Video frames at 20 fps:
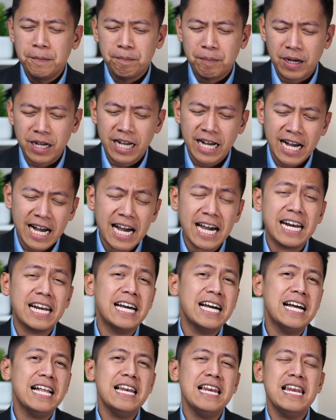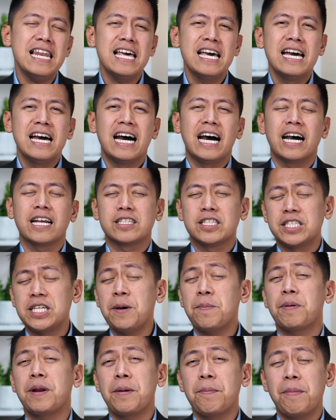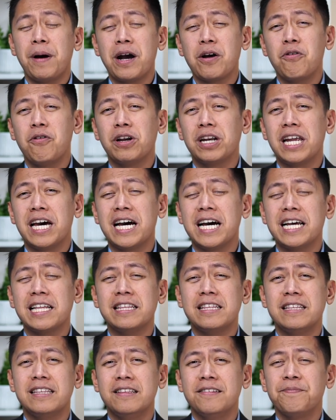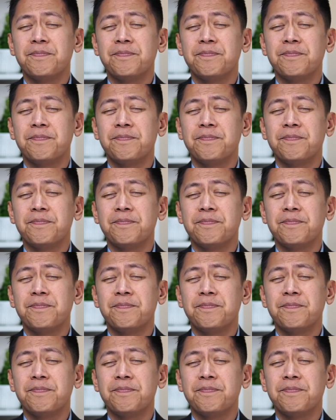pag-aaral at siyempre bagong lahat